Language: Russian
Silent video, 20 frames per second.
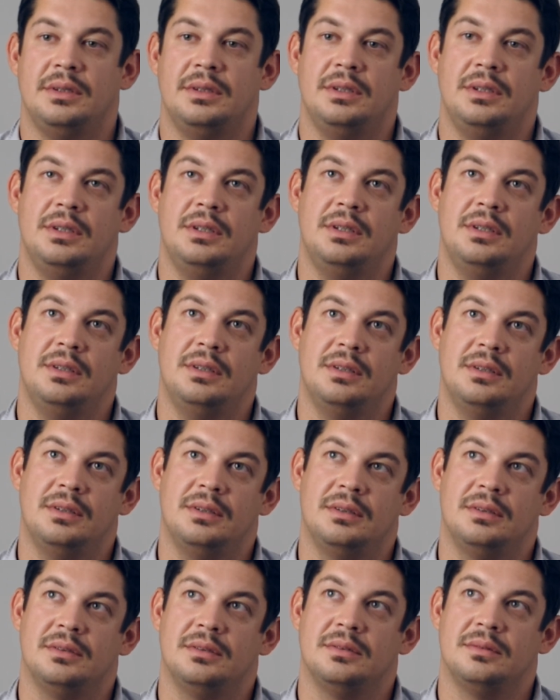И
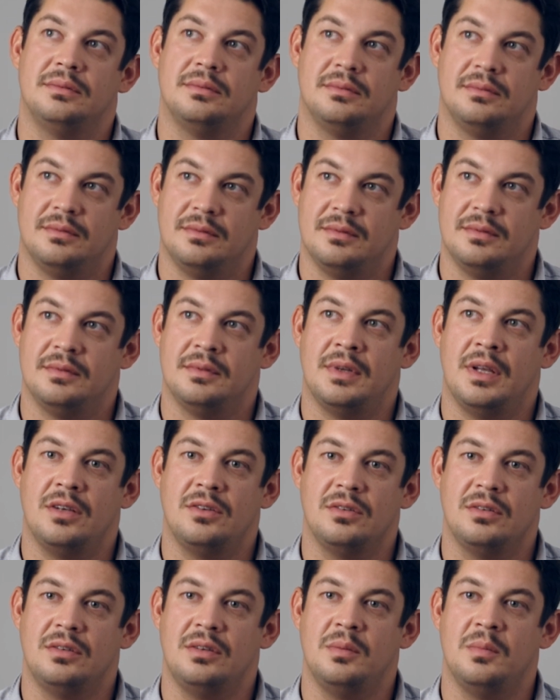э,
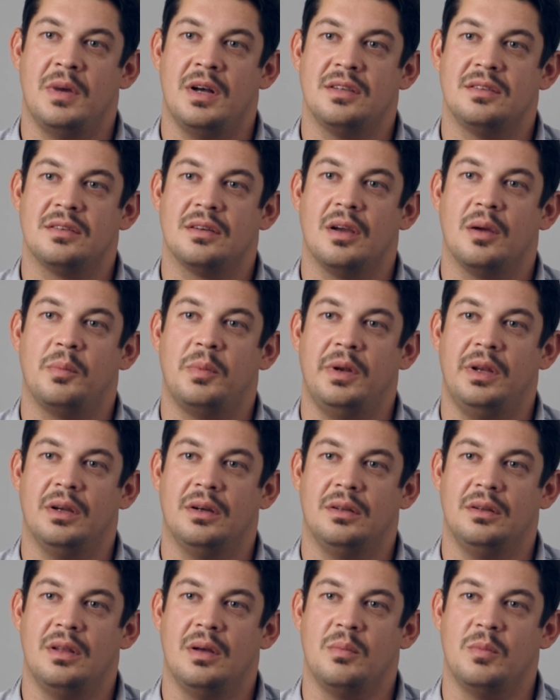начал сниматься, как
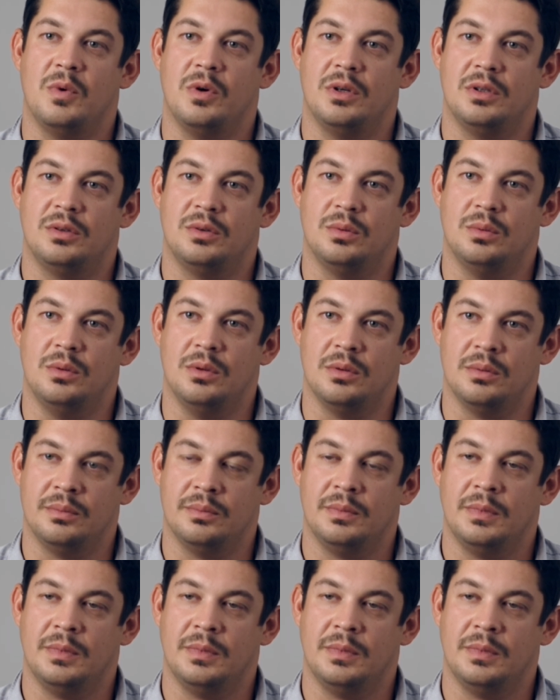приехал домой оттуда.